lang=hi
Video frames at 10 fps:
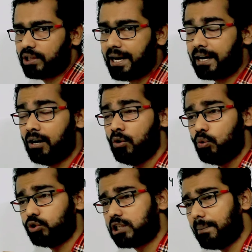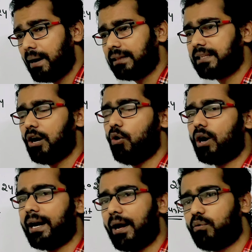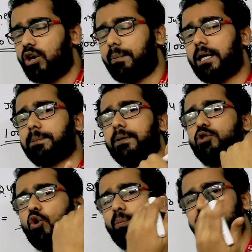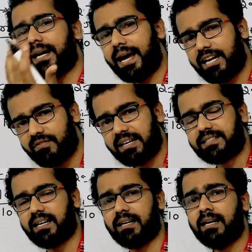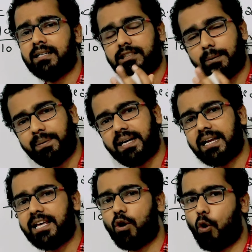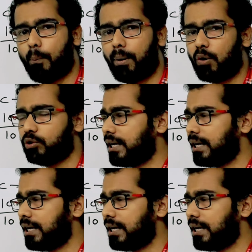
हो जाएगा उसके बाद क्या होगा रेगुलर बेस पे जो भी नए इन्वेस्टर सभी के लिए ओपन हो